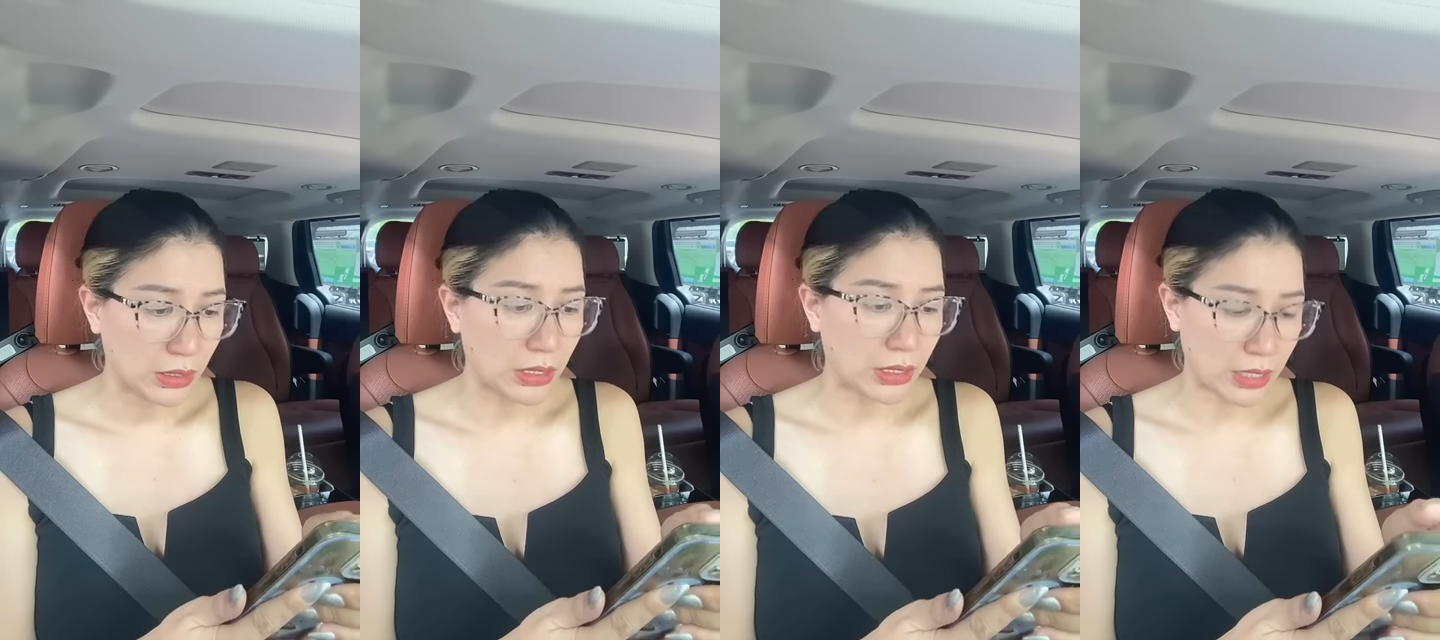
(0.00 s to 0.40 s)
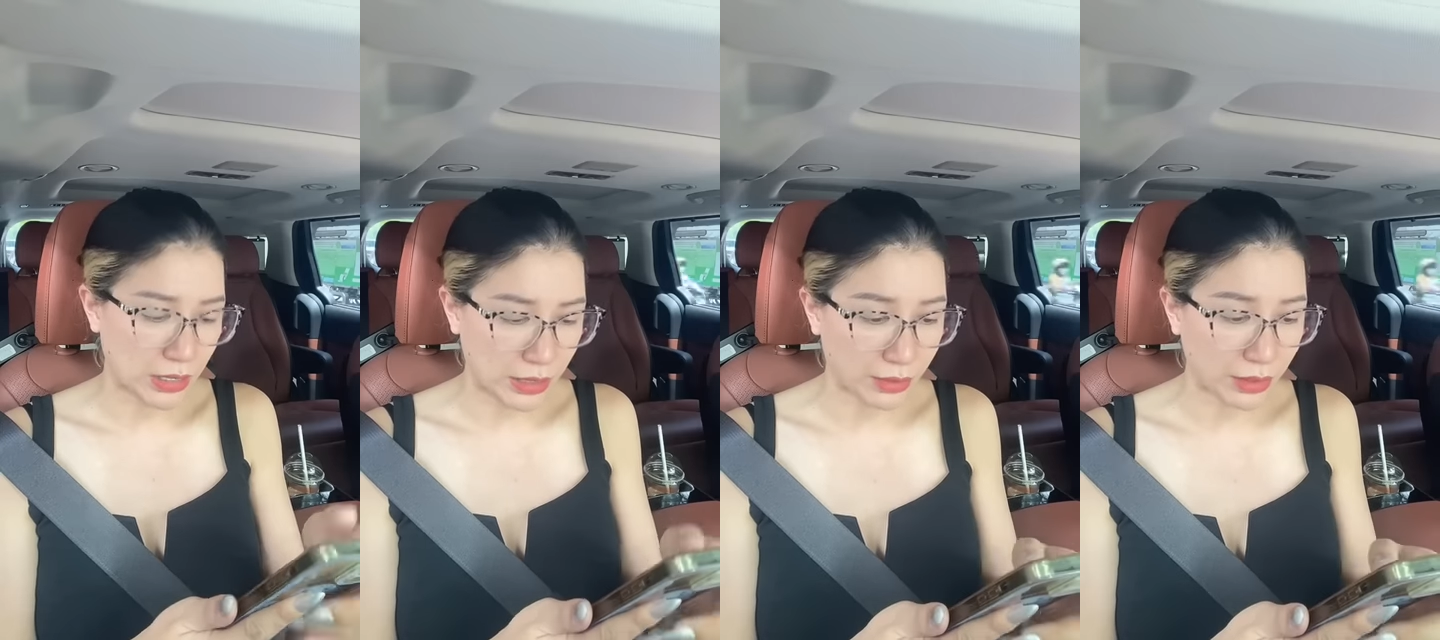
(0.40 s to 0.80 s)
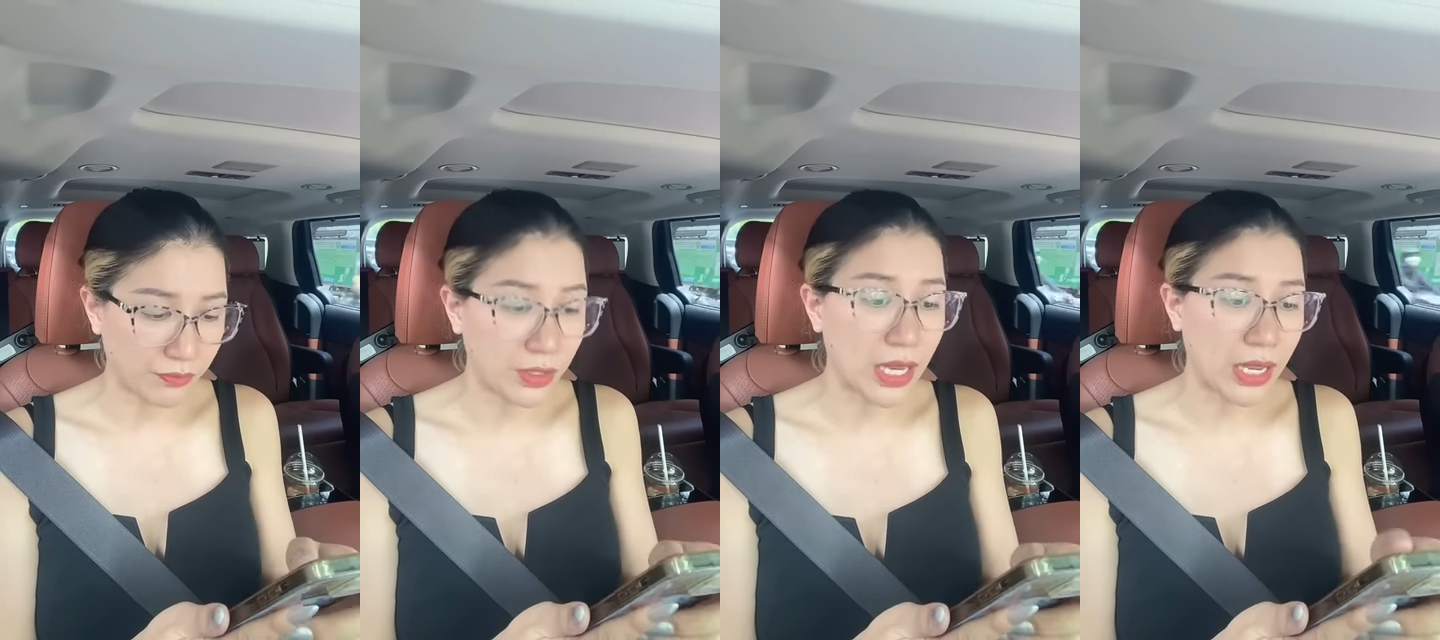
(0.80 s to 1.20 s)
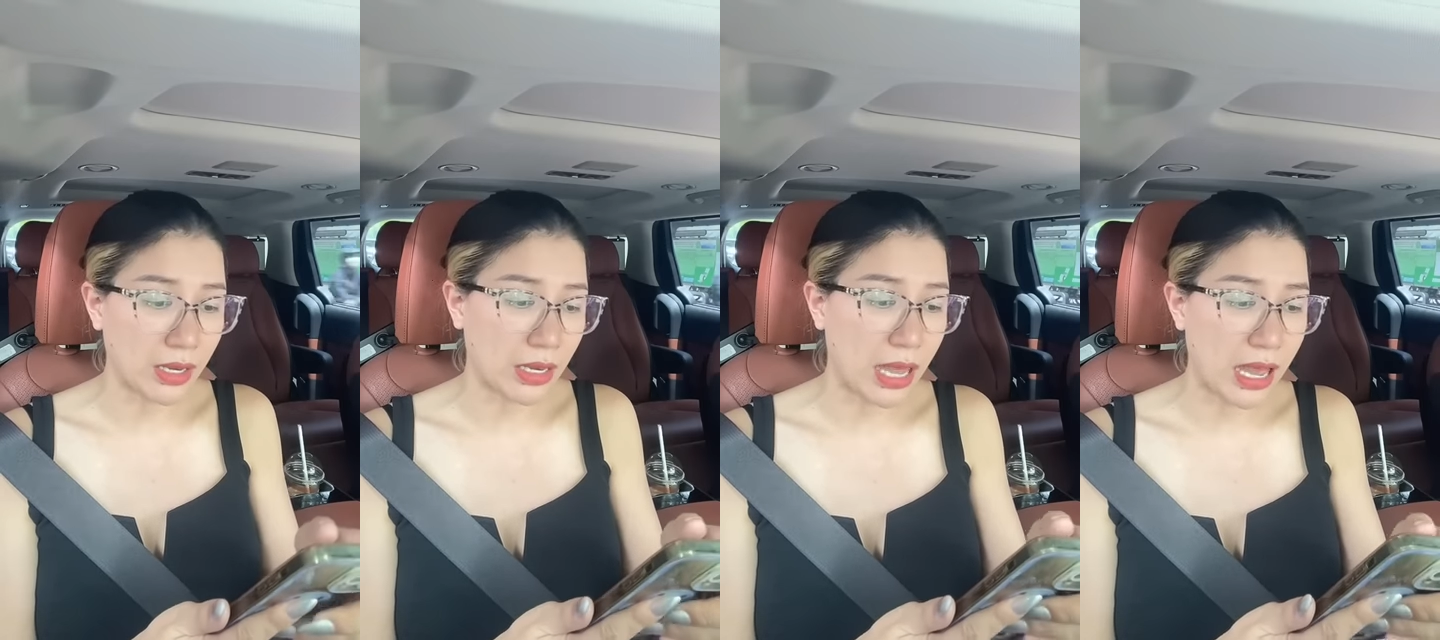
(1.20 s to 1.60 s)
à, cái cái cái vấn
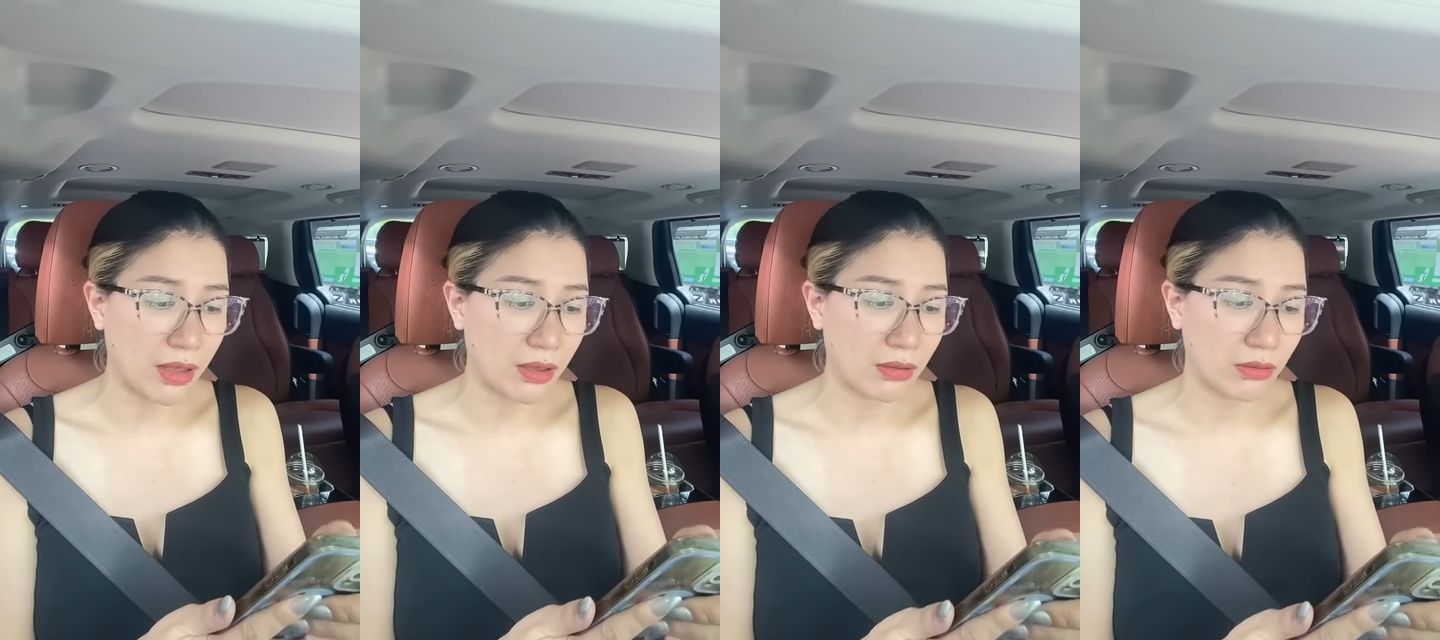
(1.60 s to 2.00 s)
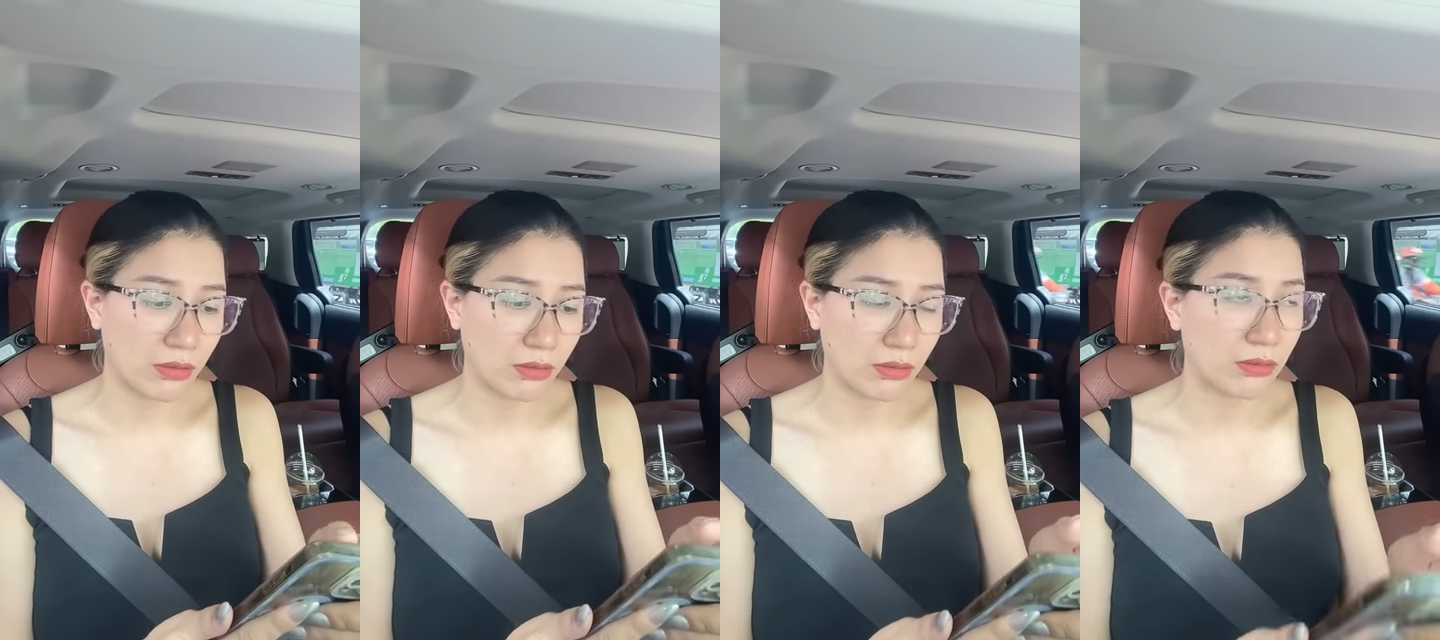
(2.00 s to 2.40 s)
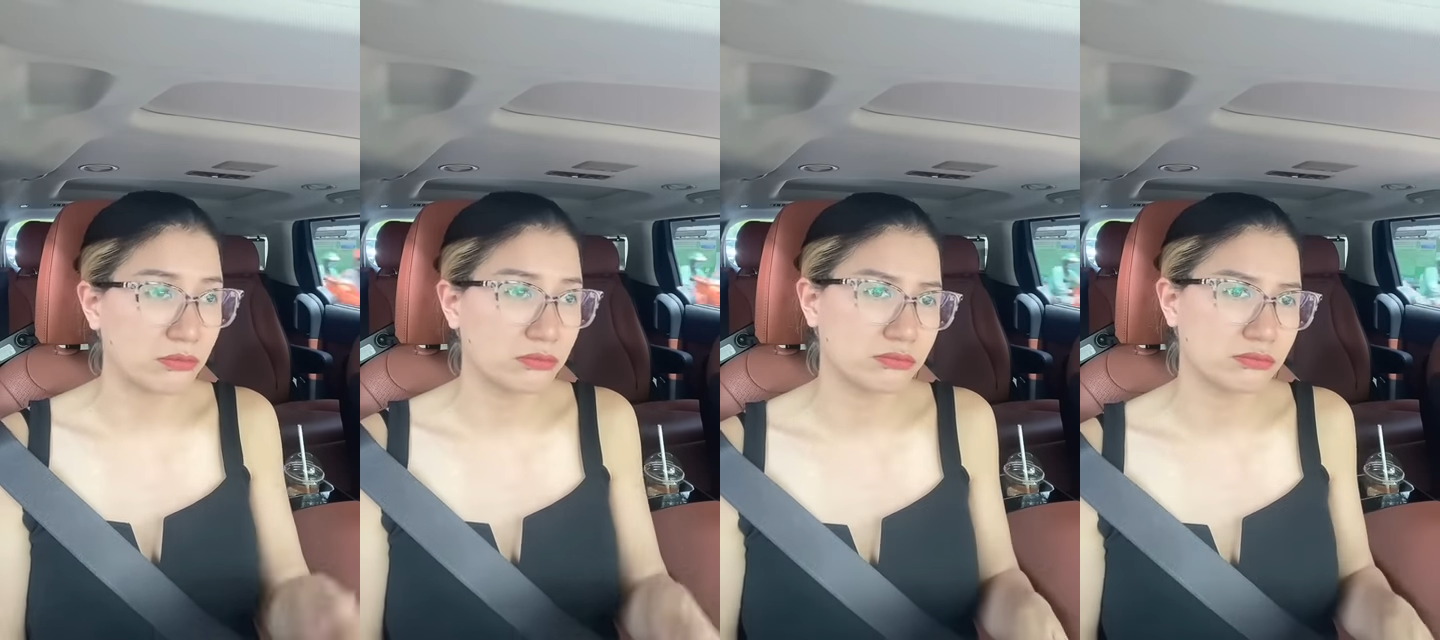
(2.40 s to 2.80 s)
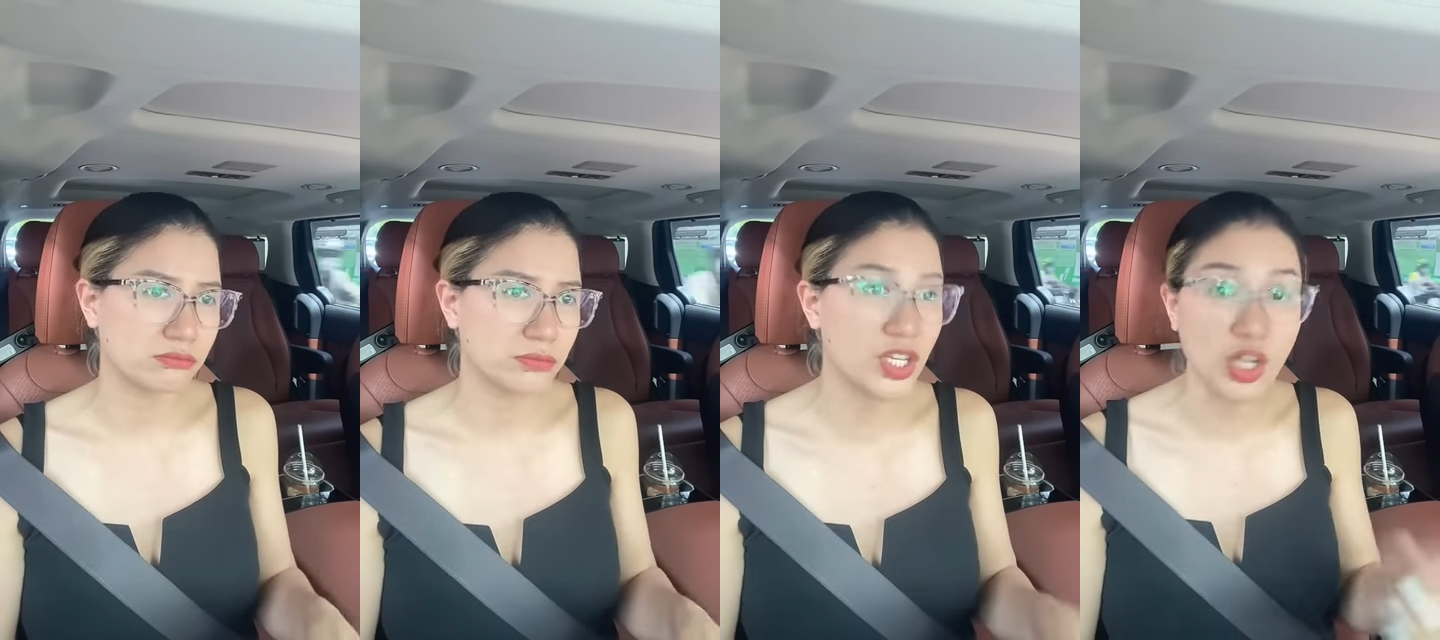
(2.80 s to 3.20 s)
đề là
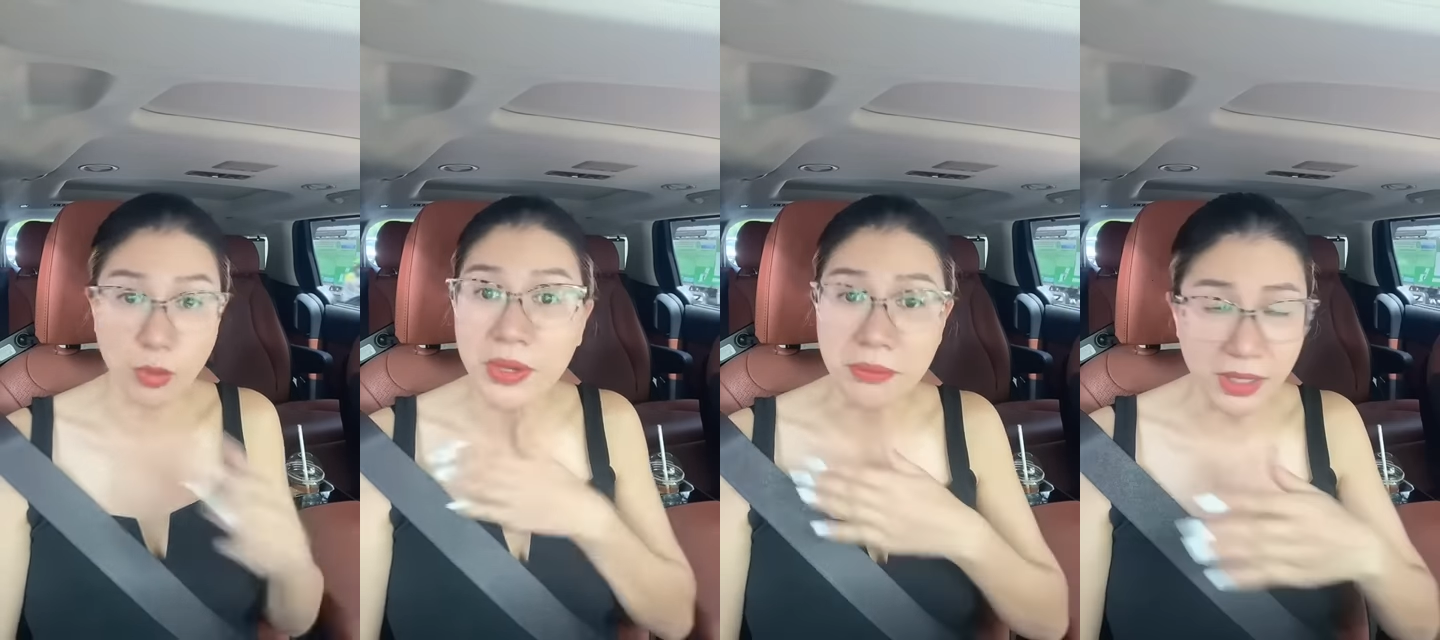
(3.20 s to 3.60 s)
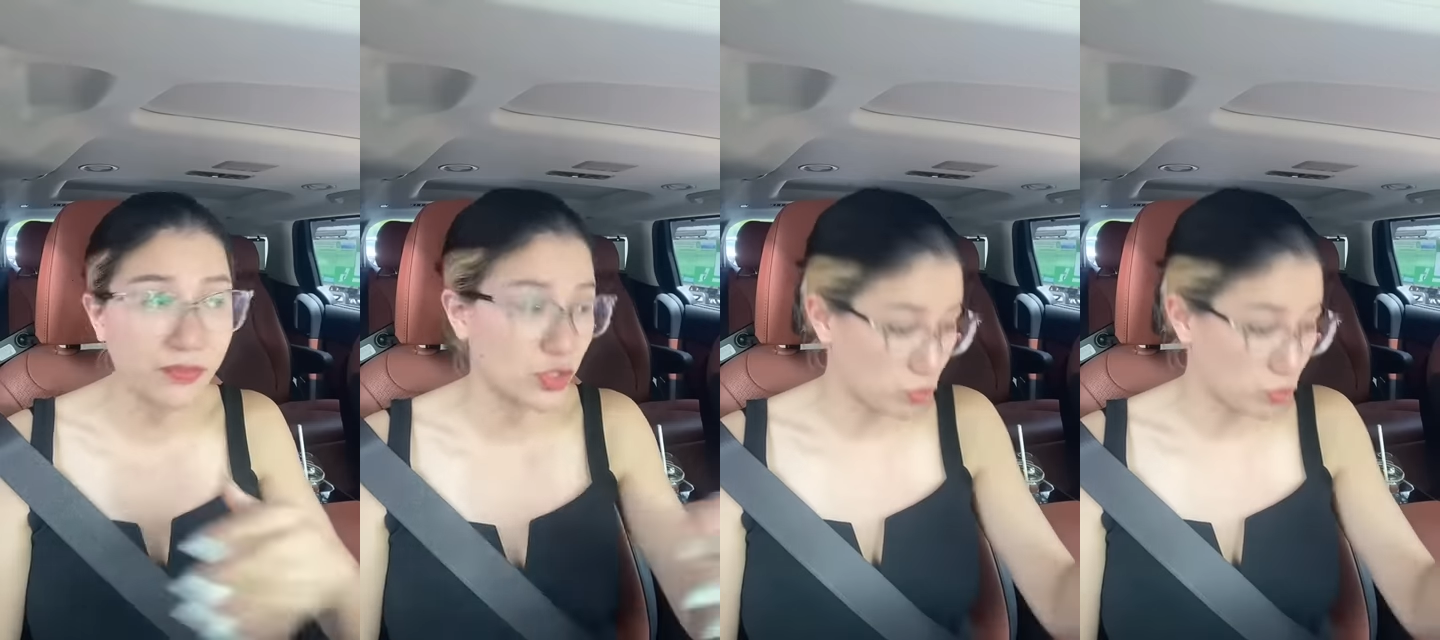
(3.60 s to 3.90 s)
chỉ có mình biết vì